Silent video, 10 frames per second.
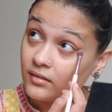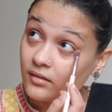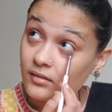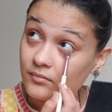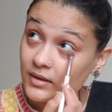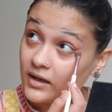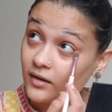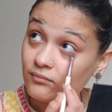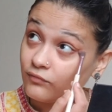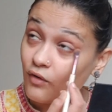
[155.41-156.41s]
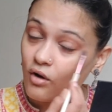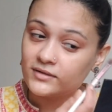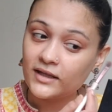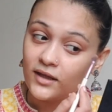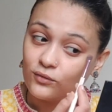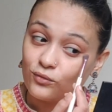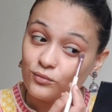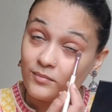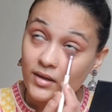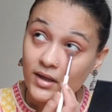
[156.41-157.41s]
आ, मेरे ब्लॉग्स देखे हो तो
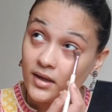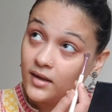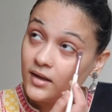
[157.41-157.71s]
उनमें